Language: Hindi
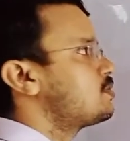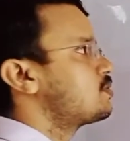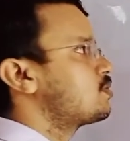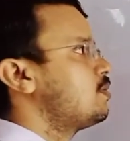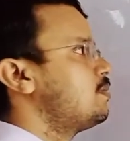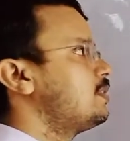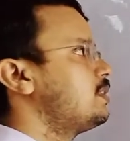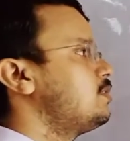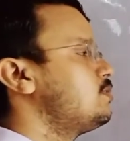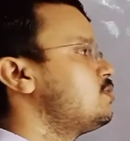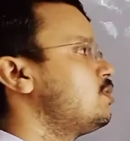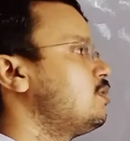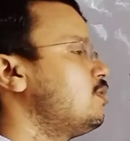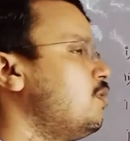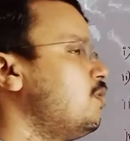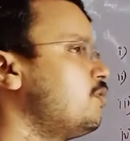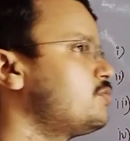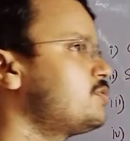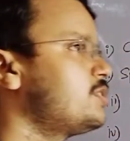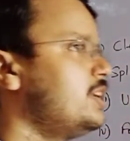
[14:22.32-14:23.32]
उसको मतलब जो
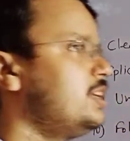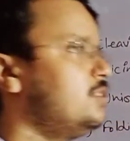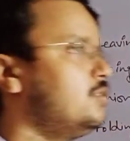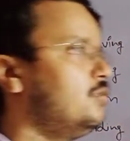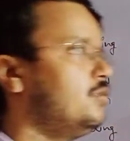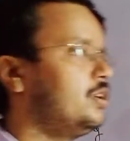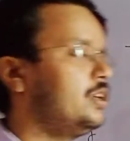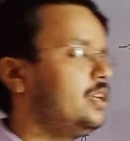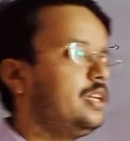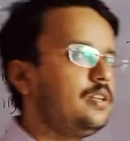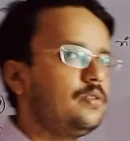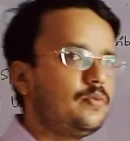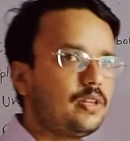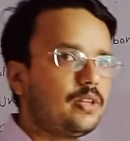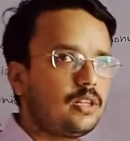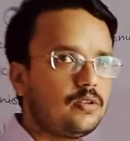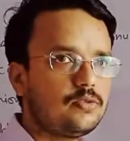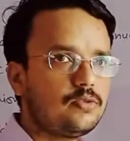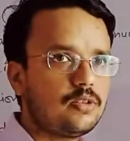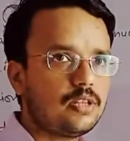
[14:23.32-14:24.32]
लॉन्ग चेन होगी
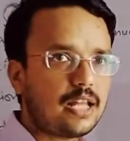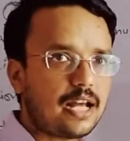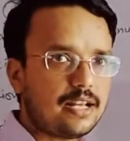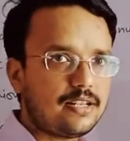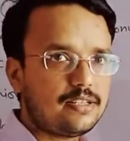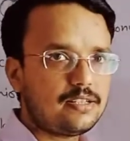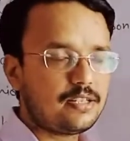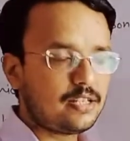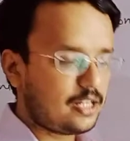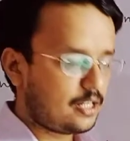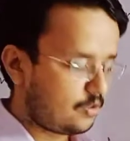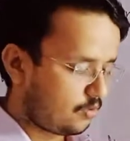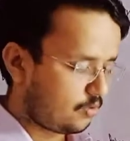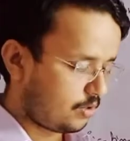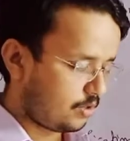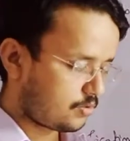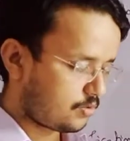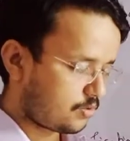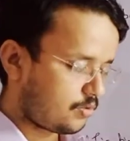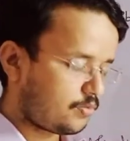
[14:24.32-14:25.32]
मतलब जो लार्ज चेन
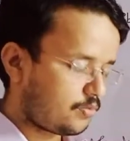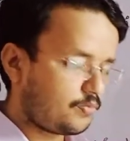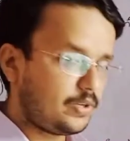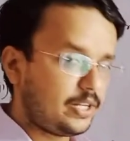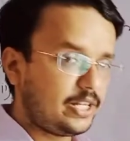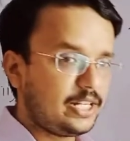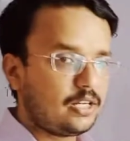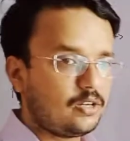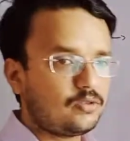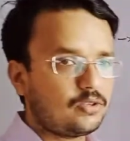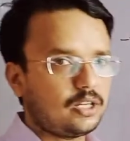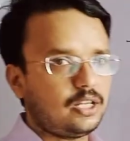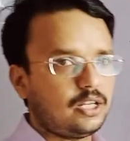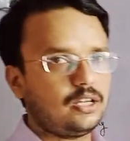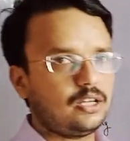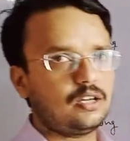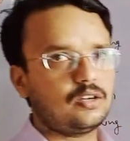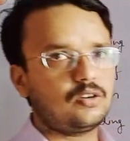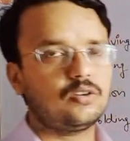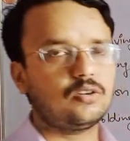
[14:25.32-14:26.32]
होगी उसको ब्रेक डाउन
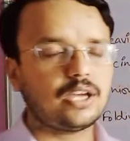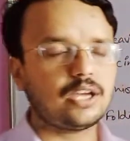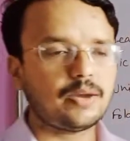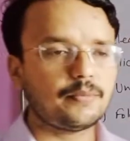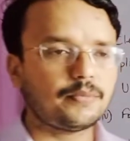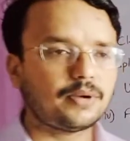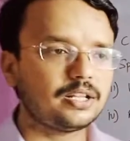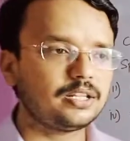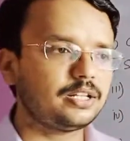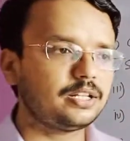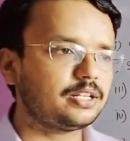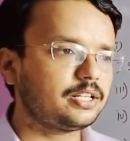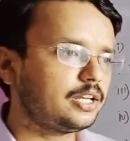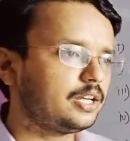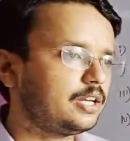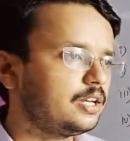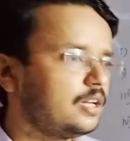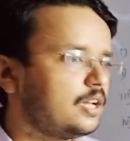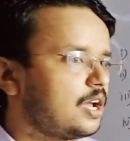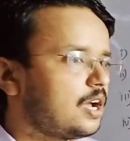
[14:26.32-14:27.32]
करेगा क्योंकि एम आर
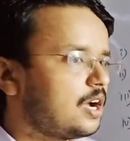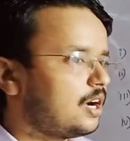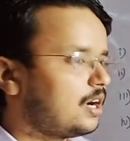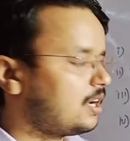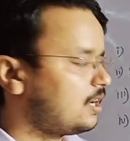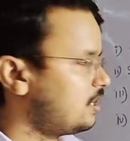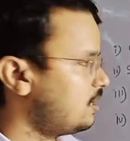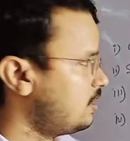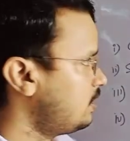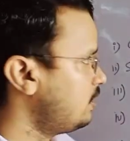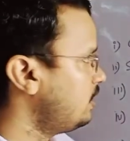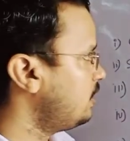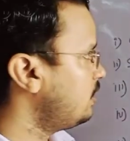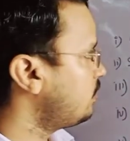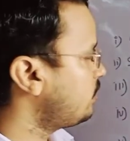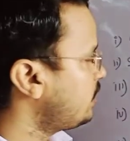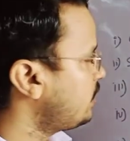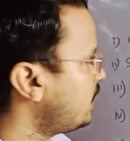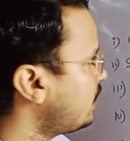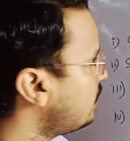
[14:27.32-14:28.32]
एन आर एन
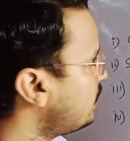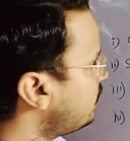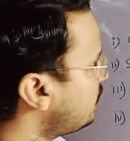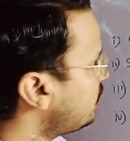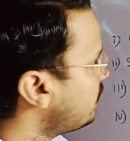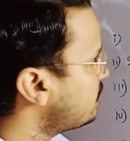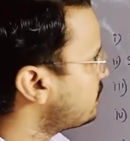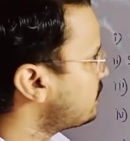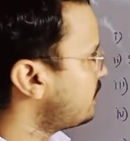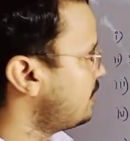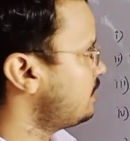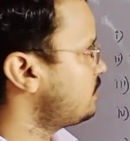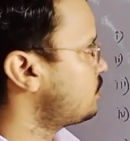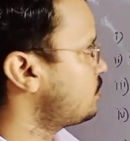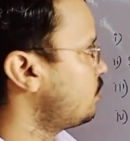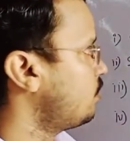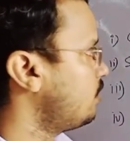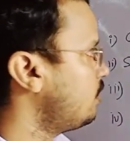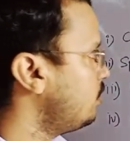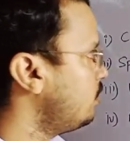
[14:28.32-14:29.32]
ए टी आर एन ए की स्टैंड
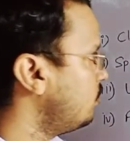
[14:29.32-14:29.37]
छोटी